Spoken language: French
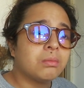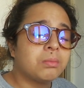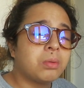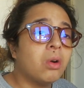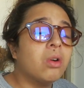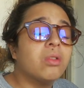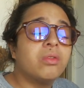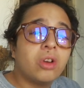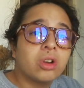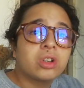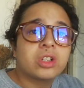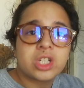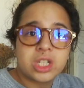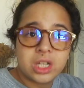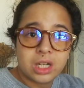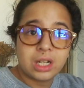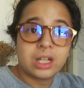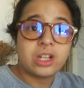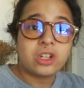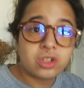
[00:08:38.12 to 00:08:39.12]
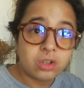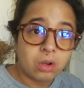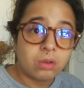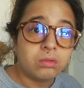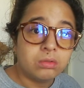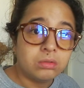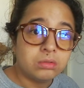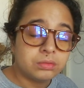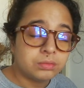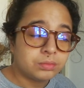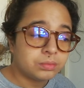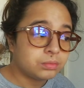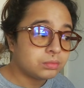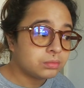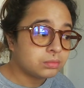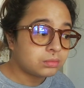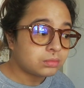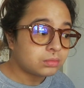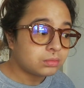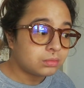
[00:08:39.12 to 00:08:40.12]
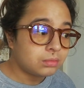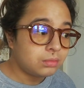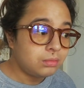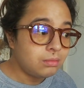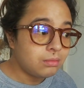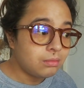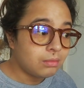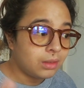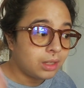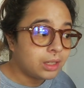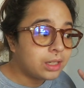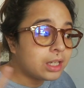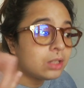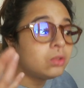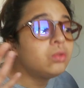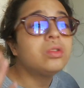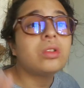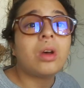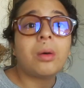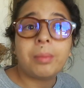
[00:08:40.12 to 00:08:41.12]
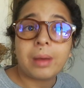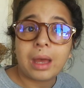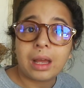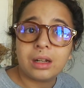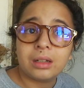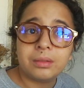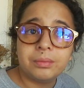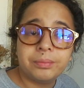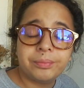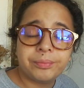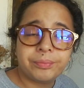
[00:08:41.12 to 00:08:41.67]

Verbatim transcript: provoque chez les gens qui nous en parlent.